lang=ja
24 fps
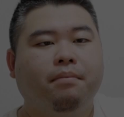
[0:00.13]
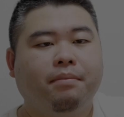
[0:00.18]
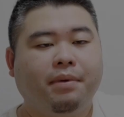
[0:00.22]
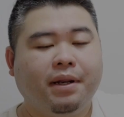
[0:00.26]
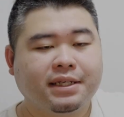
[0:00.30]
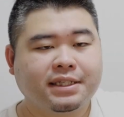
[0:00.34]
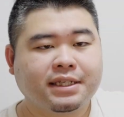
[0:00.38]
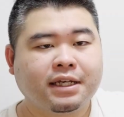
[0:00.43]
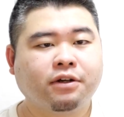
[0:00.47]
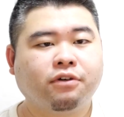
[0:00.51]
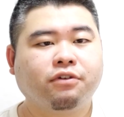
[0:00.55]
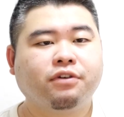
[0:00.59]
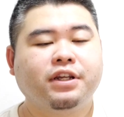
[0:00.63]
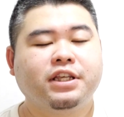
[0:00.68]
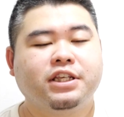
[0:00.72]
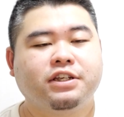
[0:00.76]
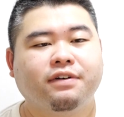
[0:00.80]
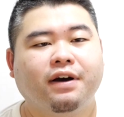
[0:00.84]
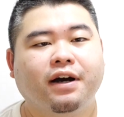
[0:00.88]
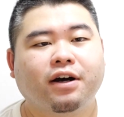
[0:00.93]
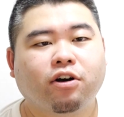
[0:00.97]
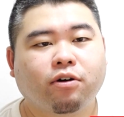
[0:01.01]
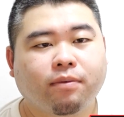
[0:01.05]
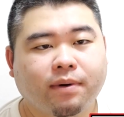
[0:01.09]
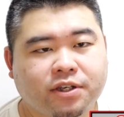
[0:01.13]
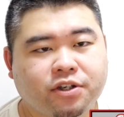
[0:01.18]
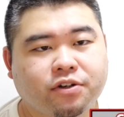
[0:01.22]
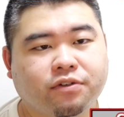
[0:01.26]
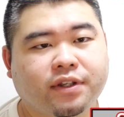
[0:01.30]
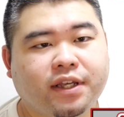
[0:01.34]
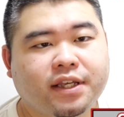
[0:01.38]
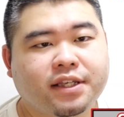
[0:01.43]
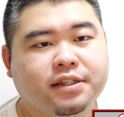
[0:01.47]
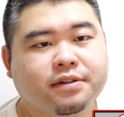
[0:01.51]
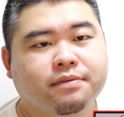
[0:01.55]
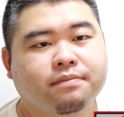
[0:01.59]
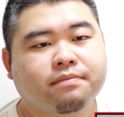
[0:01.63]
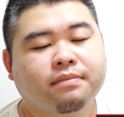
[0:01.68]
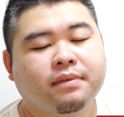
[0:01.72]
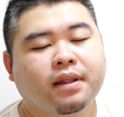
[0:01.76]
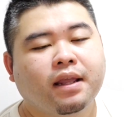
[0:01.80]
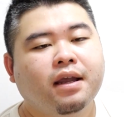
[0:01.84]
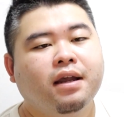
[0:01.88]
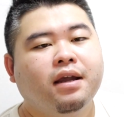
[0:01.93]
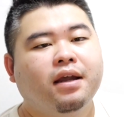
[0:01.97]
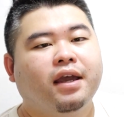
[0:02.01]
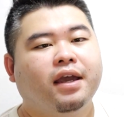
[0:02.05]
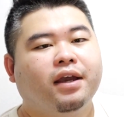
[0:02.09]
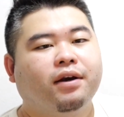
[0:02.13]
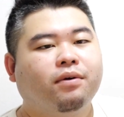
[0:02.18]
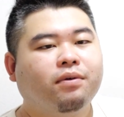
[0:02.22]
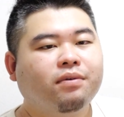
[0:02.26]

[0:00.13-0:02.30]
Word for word: 皆さんこんにちは、小葉翔です、えー。